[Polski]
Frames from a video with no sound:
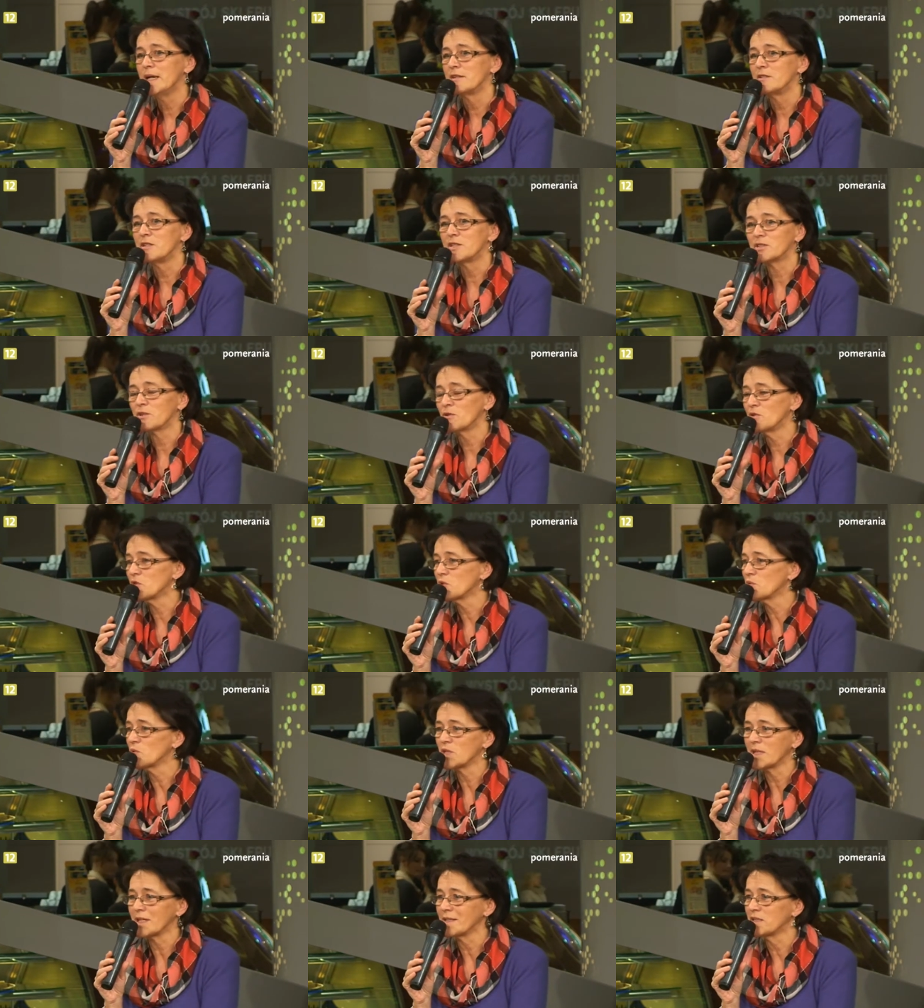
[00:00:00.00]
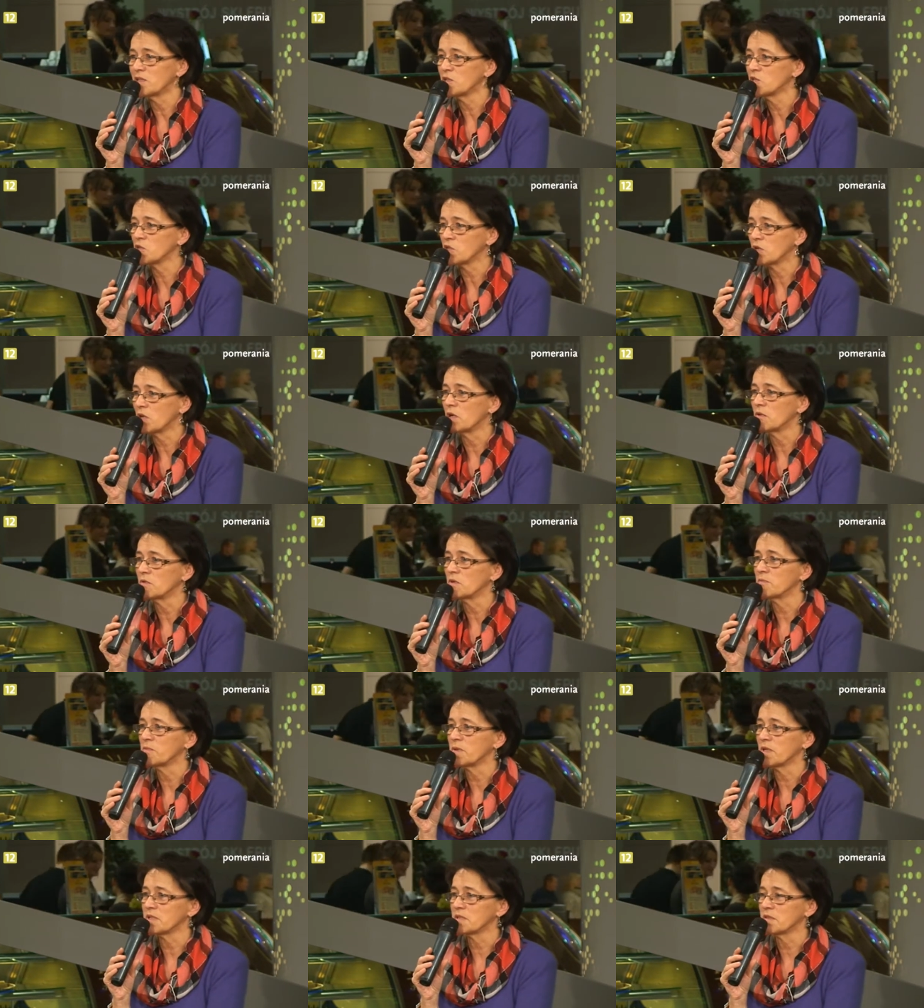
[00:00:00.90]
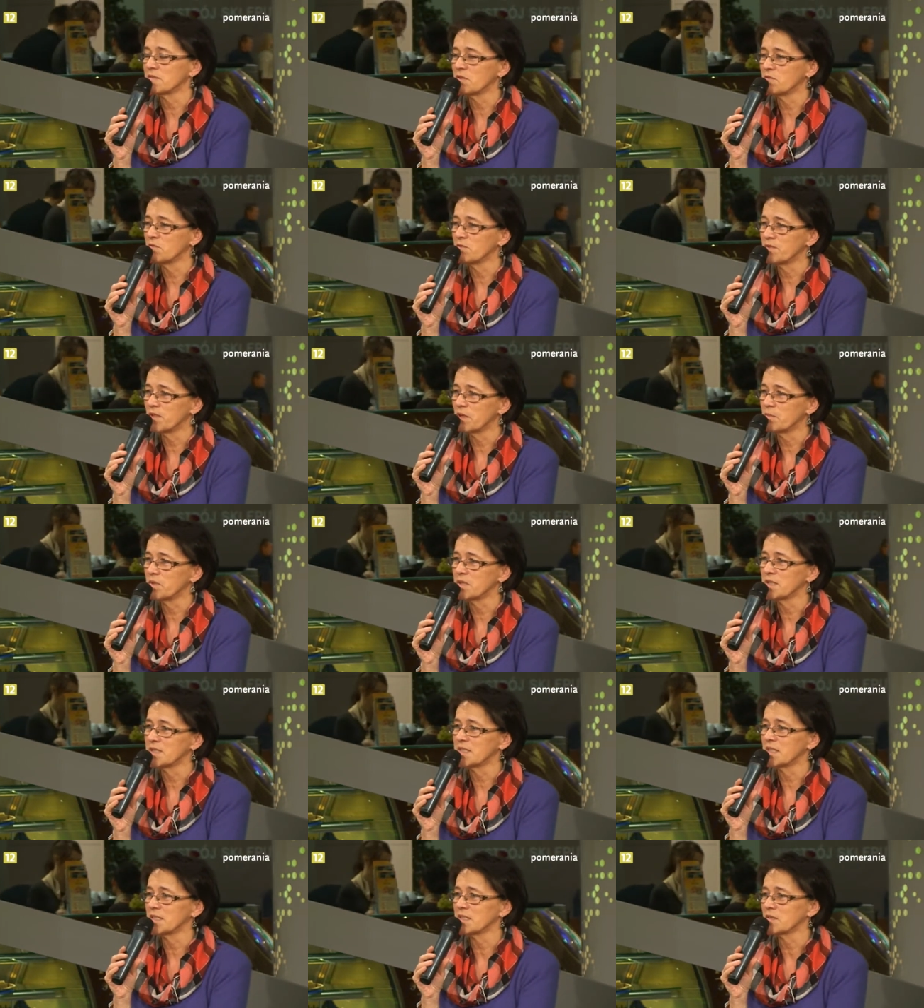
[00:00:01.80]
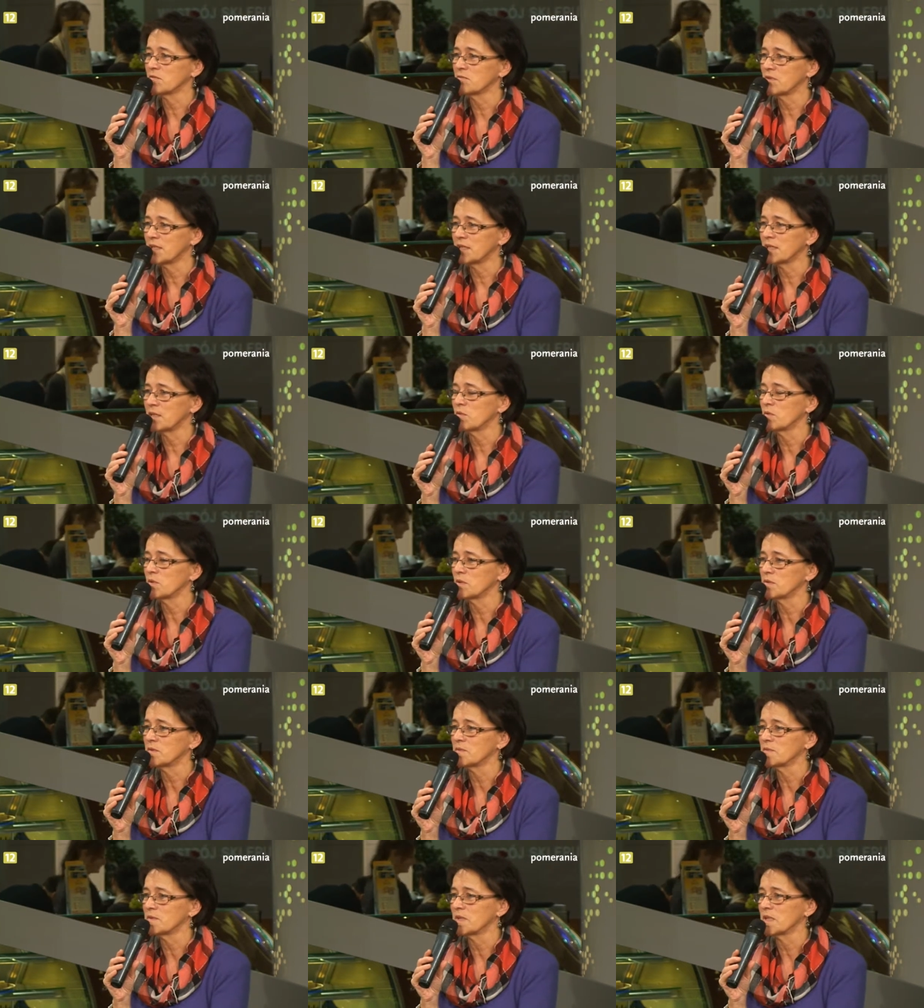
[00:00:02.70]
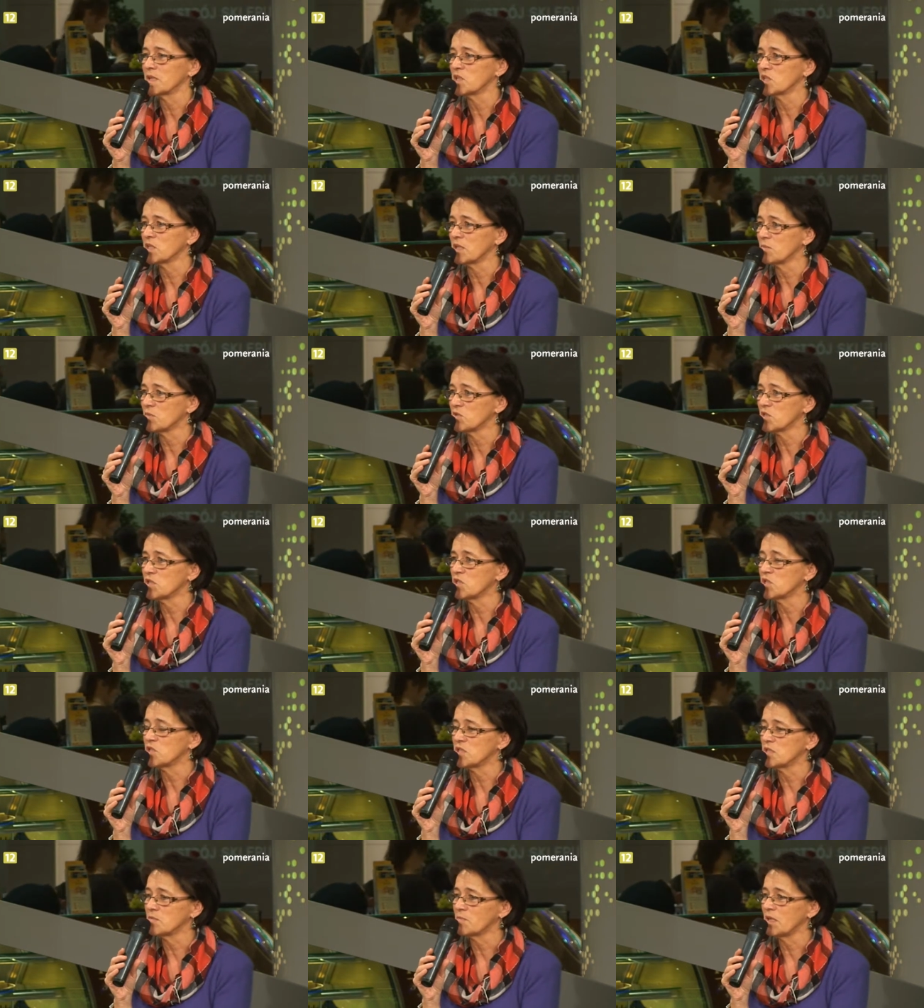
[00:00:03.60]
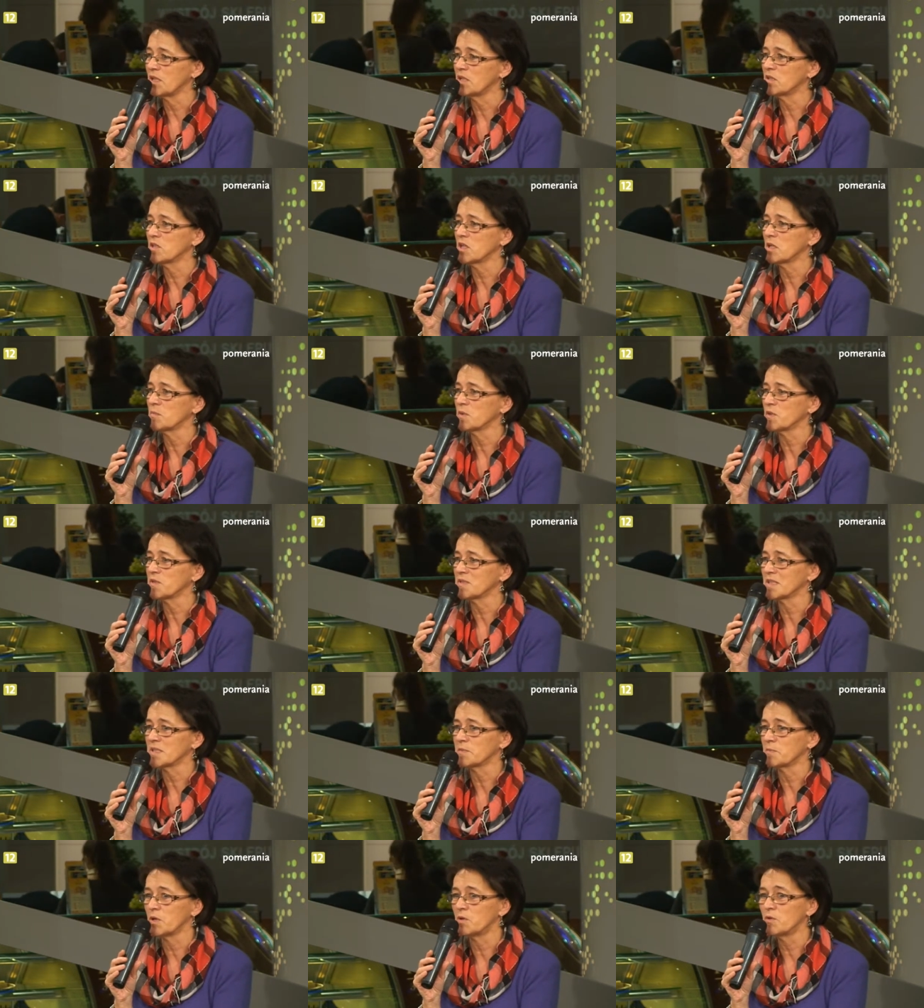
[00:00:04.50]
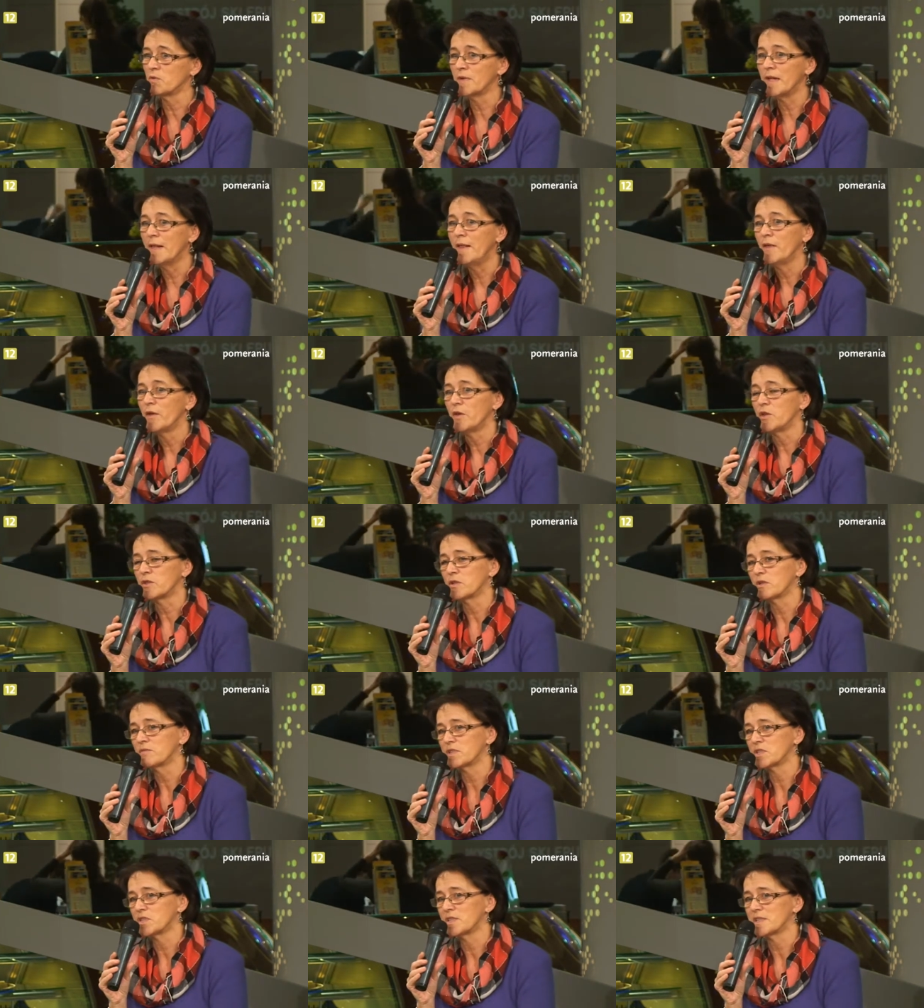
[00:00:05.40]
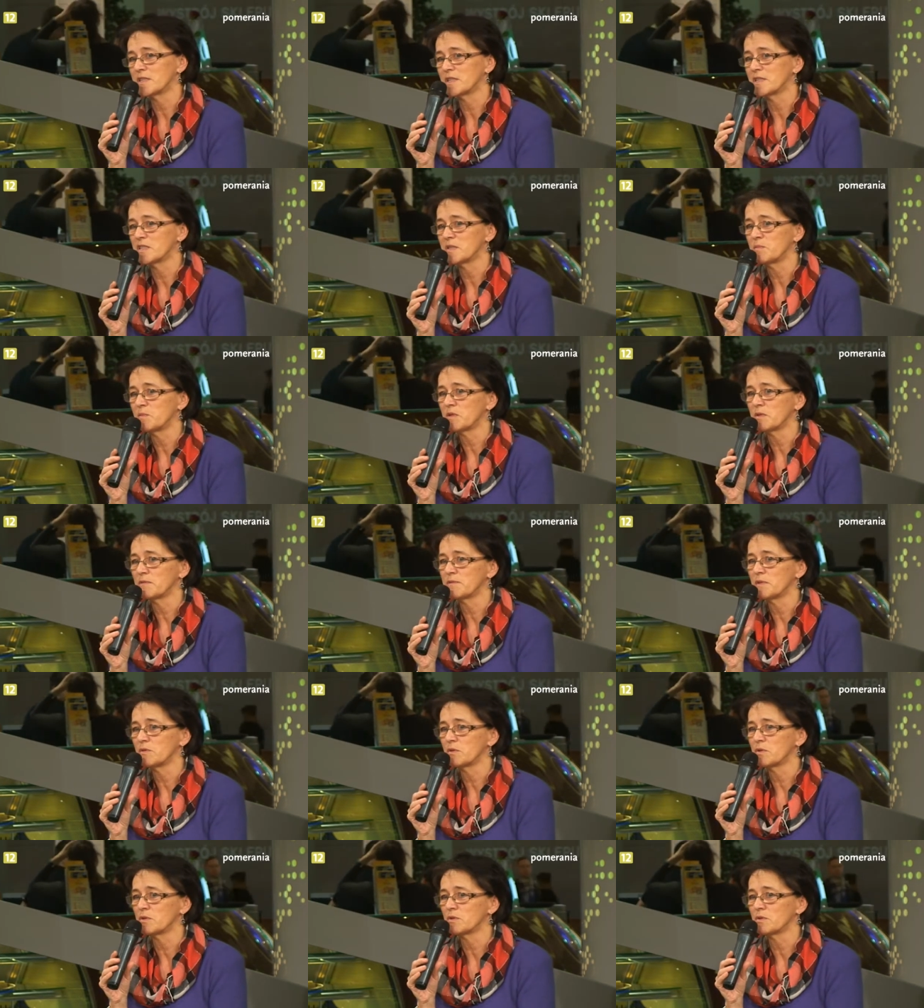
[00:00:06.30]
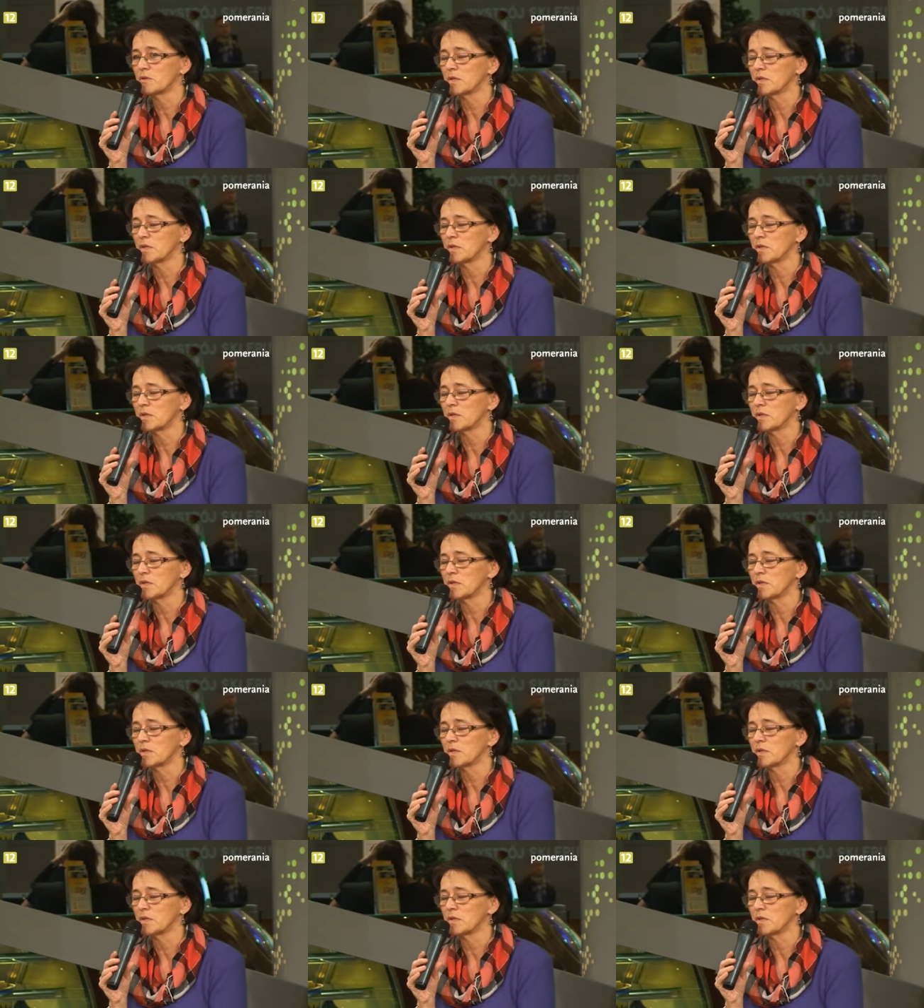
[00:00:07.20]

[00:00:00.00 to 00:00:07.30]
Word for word: nie skończył żadnej szkoły, pracował w fabryce, składał y, z jakiejś tam części z maleńkich podzespołów i to właśnie zainspirowało go do